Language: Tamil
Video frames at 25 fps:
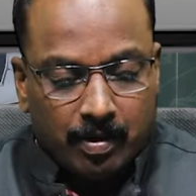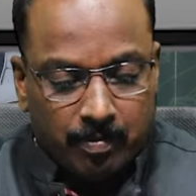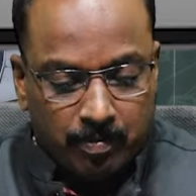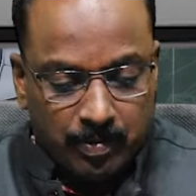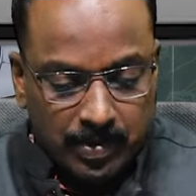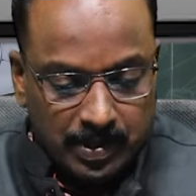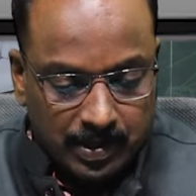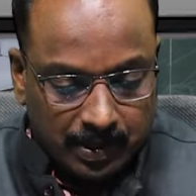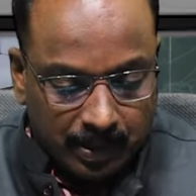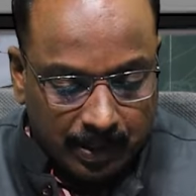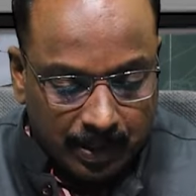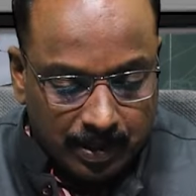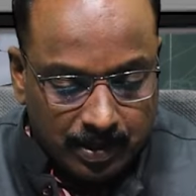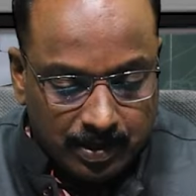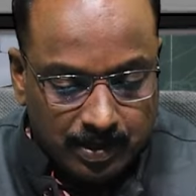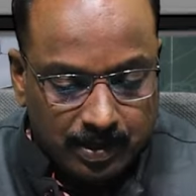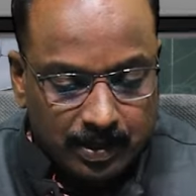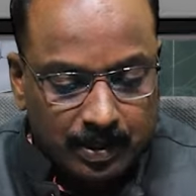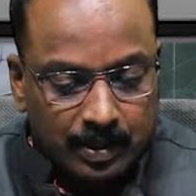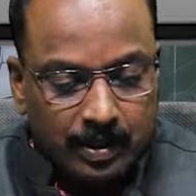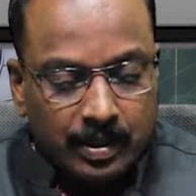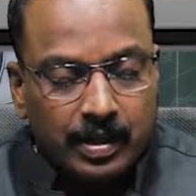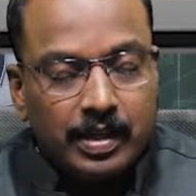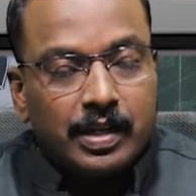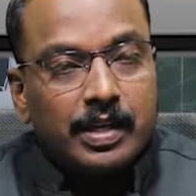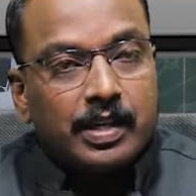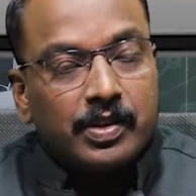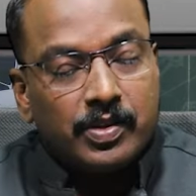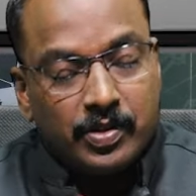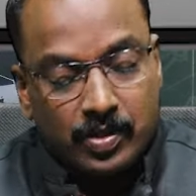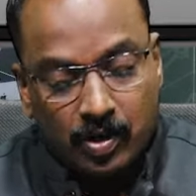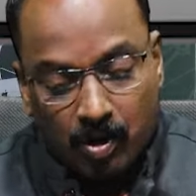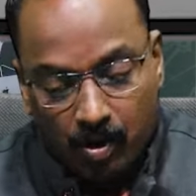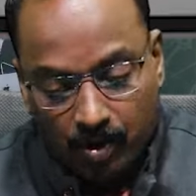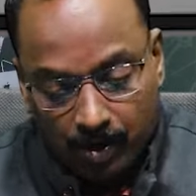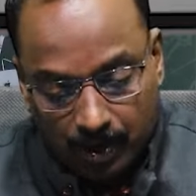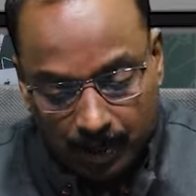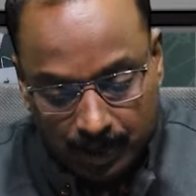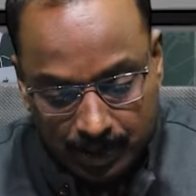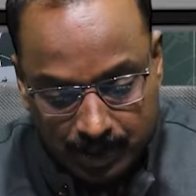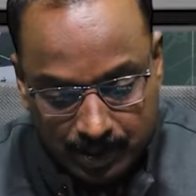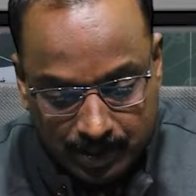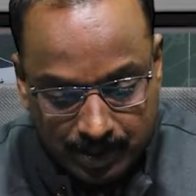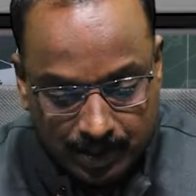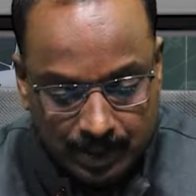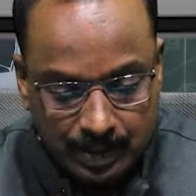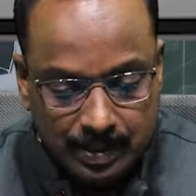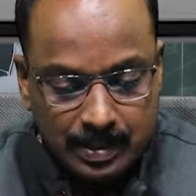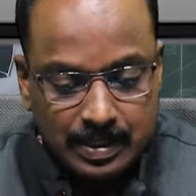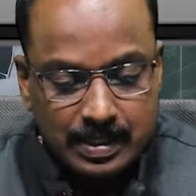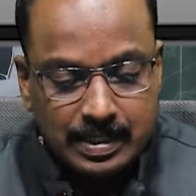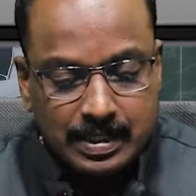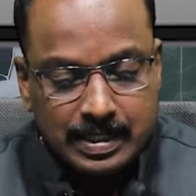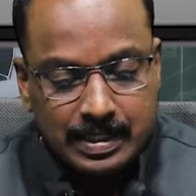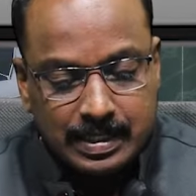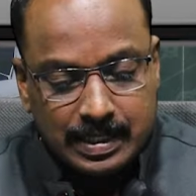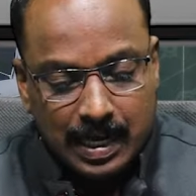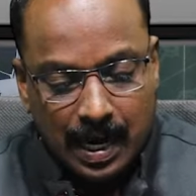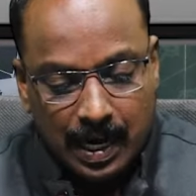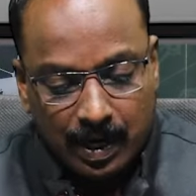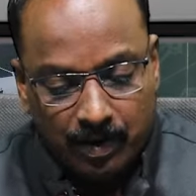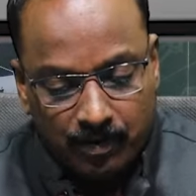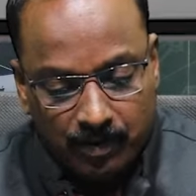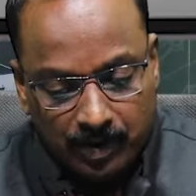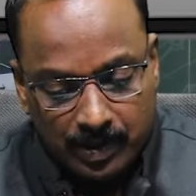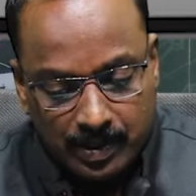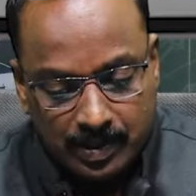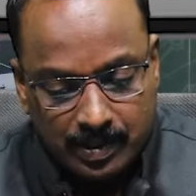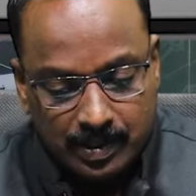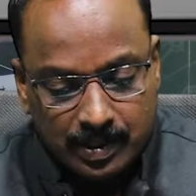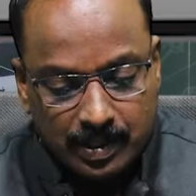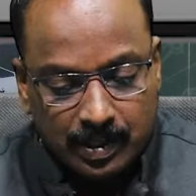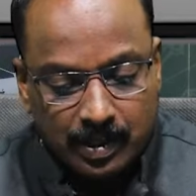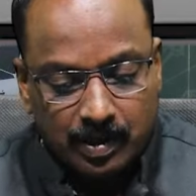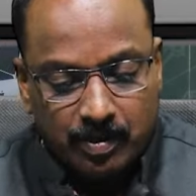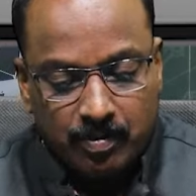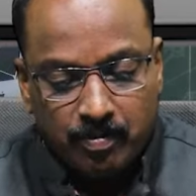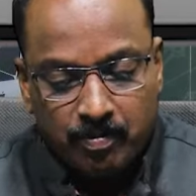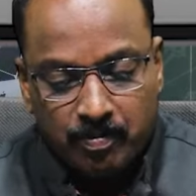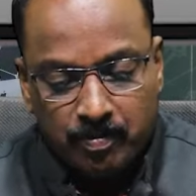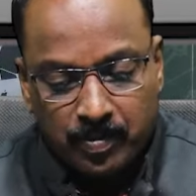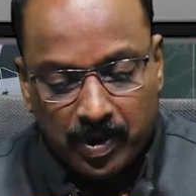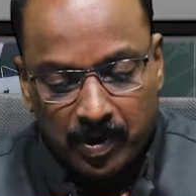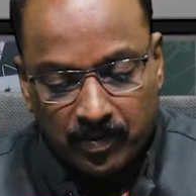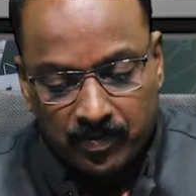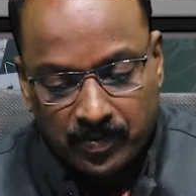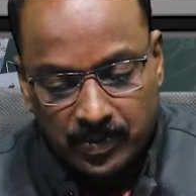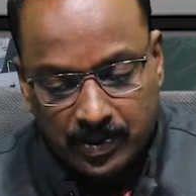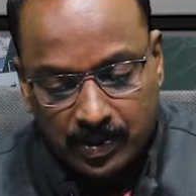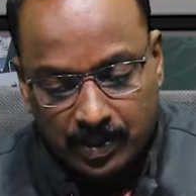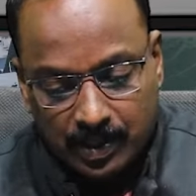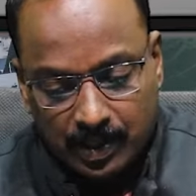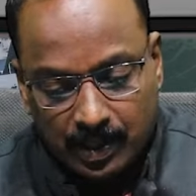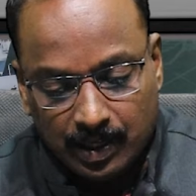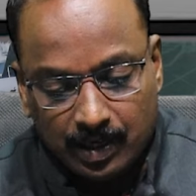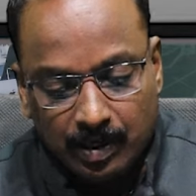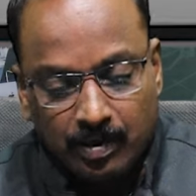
பிஸ்கெட்ஸு சாக்லேட்ஸு சாண்ட்விட்ஸு பஃப்ஸு